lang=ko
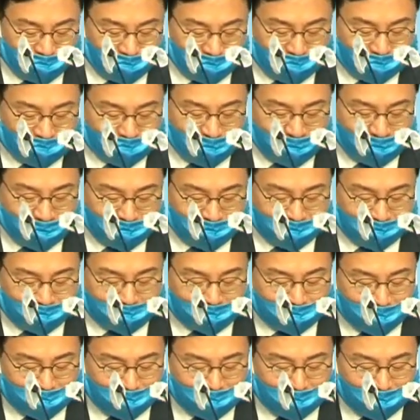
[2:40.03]

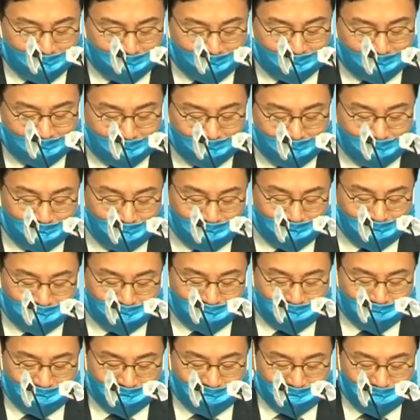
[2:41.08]
사직생의 각오로
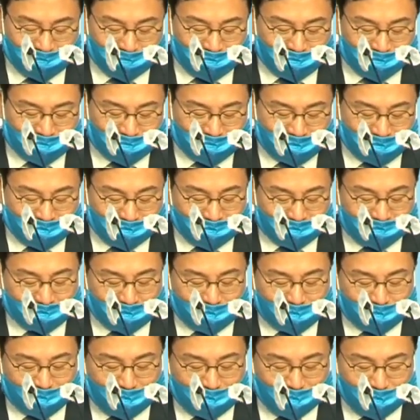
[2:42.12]

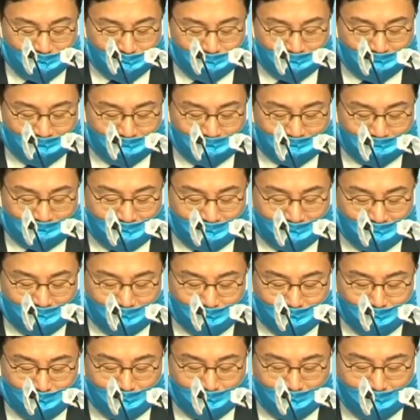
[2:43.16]
사직생의 각오로 이스타
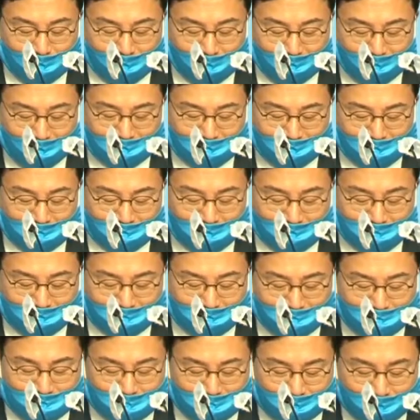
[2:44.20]
항공과 그
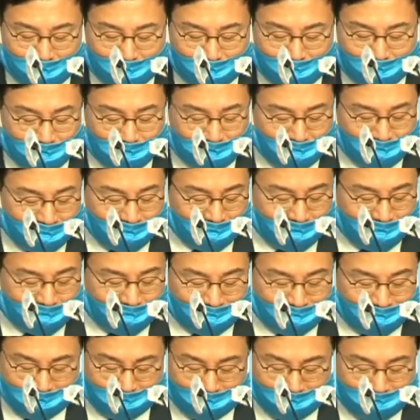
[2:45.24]
직원들의
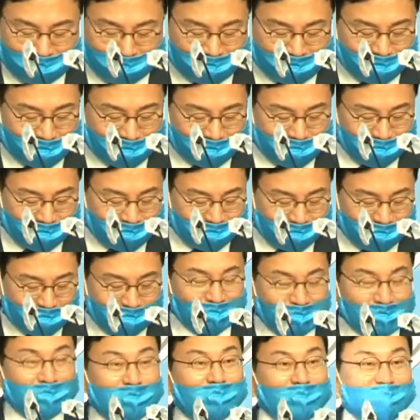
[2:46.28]
일자리를
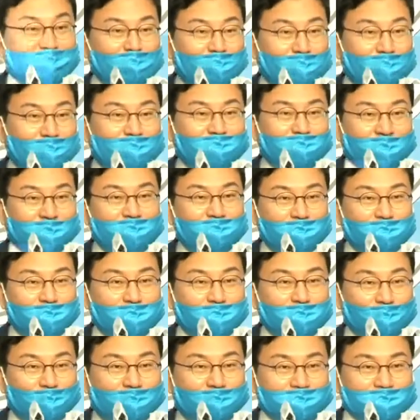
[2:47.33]
되살려
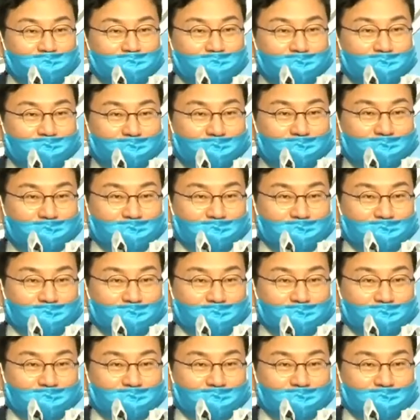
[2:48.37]
놓겠습니다.